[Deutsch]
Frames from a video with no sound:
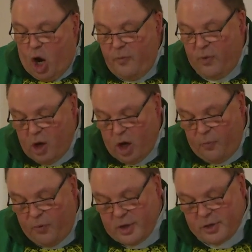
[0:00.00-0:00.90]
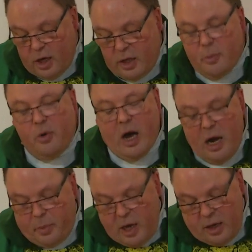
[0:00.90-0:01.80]
Häufige Opfer solcher
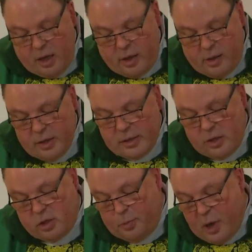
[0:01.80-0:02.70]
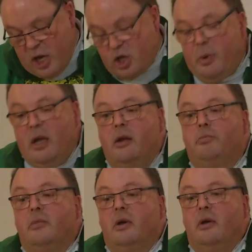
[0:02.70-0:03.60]
Moralpredigten sind zum Beispiel
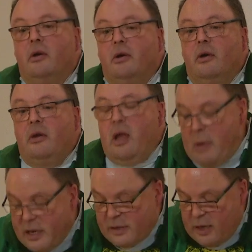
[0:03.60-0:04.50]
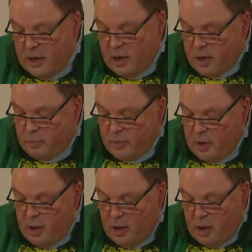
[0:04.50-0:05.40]
die Messdiener
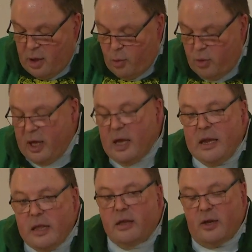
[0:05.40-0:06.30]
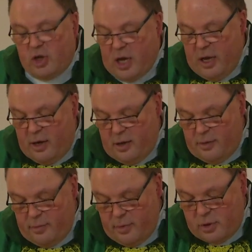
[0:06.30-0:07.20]
und ihr
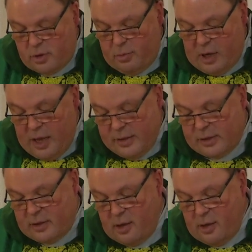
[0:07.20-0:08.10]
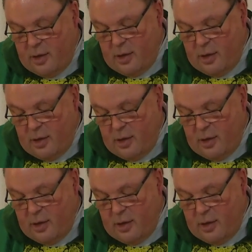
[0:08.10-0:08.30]
Nichterscheinen zum Dienst